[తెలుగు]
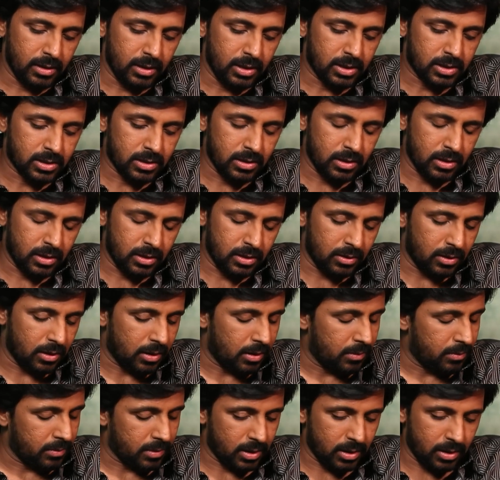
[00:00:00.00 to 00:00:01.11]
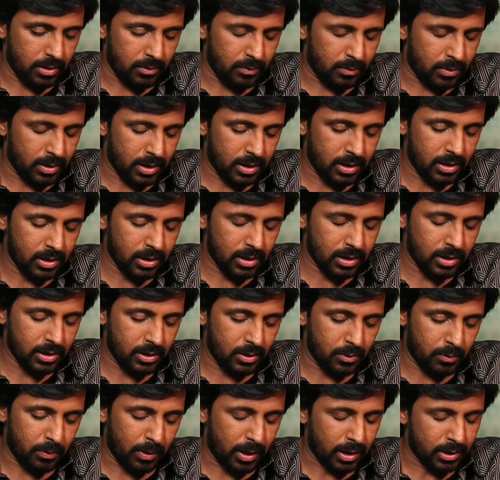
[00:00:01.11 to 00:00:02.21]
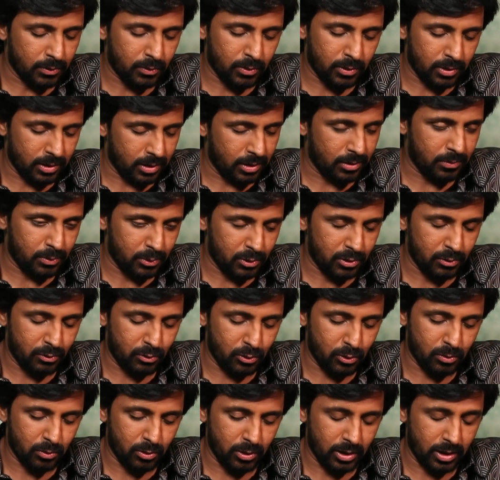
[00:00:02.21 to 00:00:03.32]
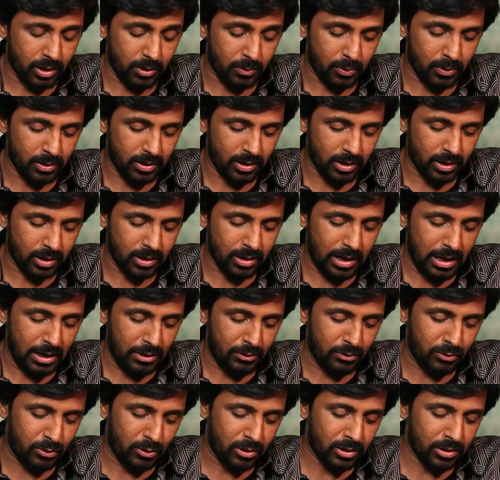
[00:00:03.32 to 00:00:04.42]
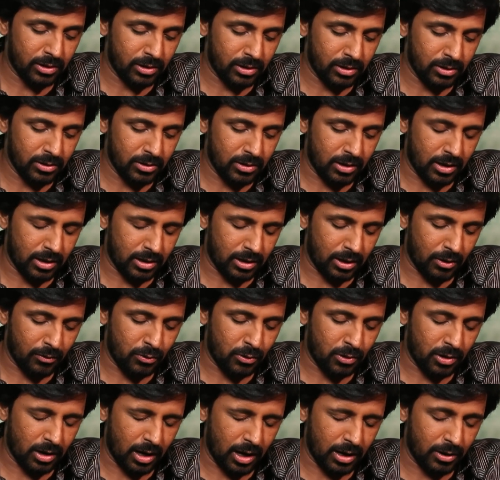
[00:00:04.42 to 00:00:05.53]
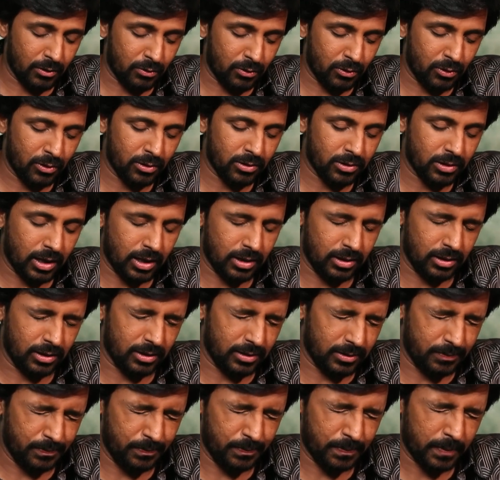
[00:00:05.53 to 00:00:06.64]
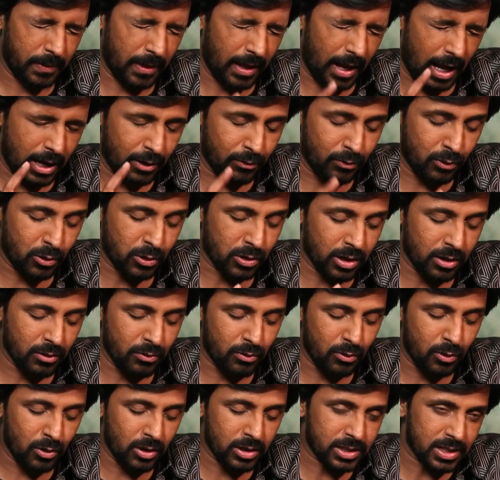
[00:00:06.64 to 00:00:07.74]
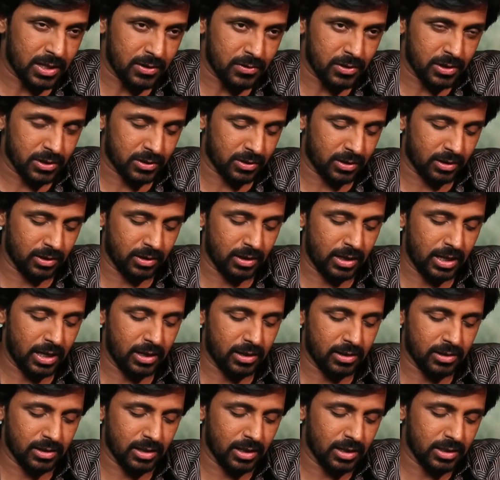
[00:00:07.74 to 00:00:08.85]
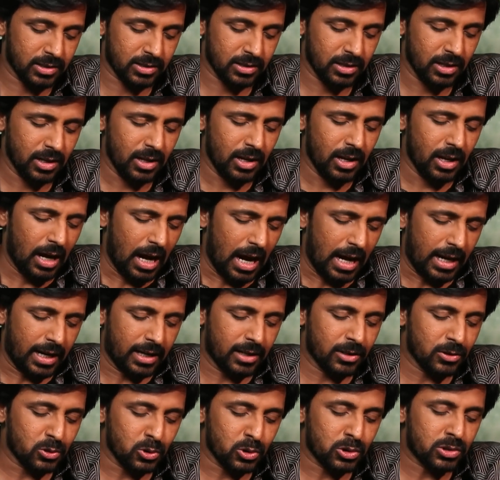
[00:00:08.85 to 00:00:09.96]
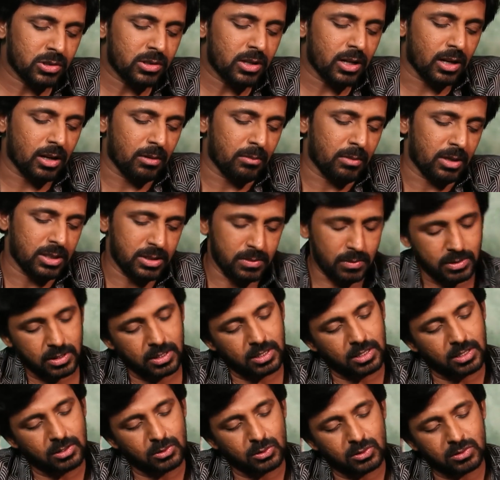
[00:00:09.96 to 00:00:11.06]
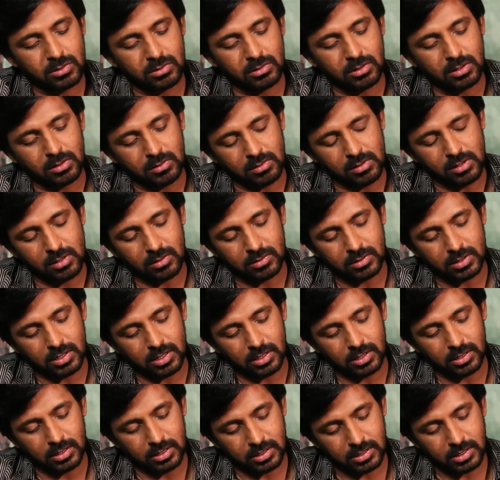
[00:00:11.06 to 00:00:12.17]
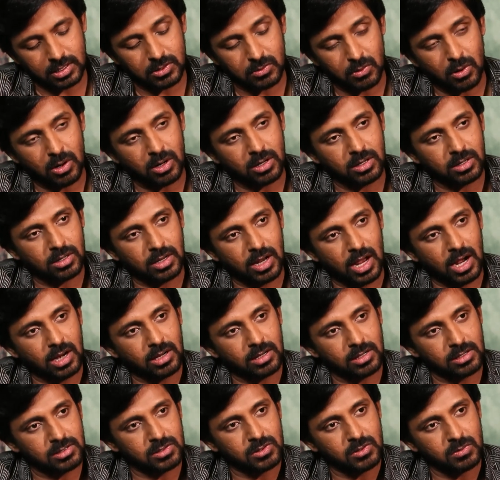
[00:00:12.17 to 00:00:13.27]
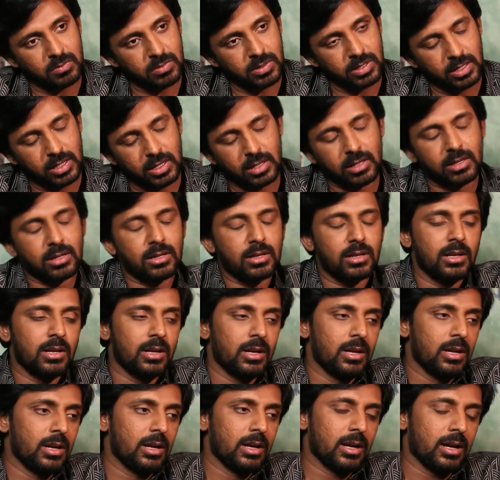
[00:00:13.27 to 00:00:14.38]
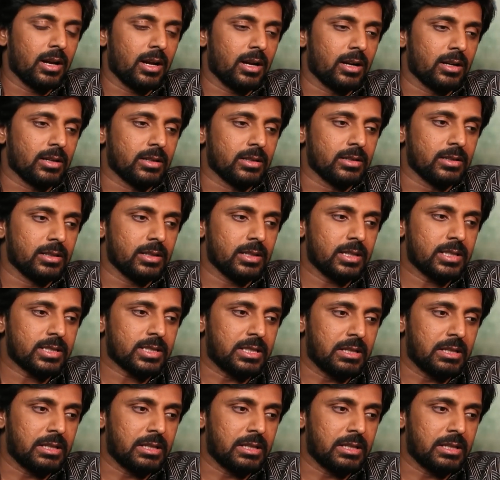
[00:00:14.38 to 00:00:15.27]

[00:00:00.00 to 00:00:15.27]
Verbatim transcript: లిస్ట్లో అది మా మొన్నటి దాకా నేను పాత ఫోన్ అది ఫోన్ పోయినప్పుడు దాకా ఆయన ఫోన్లో నా ఫో ఆయన ఫోన్ అది ఆయన ఫోటో నా ఫోన్లో సేవ్ చేసుకున్న ద డేట్ రిలీజ్డ్ hmm. అండ్ ఆయన చూస్తుండే నేను మధ్య మధ్య ఇట్లా చూసుకుంటూ ఉండే ఒకసారి దిస్ ఈజ్ వాట్ అన్ యాక్టర్ షుడ్ బీ లైక్ అండ్ ఈజ్